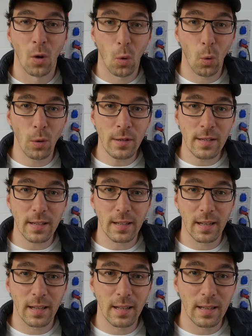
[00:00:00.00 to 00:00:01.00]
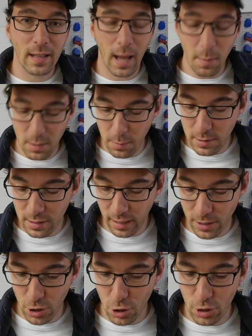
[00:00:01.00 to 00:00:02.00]
Und da habe ich ein bisschen
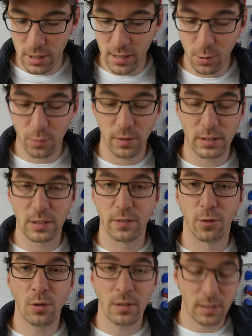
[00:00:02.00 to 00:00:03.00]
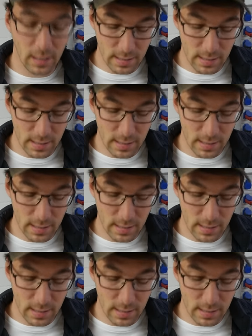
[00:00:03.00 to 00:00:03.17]
recherchiert und was gefunden.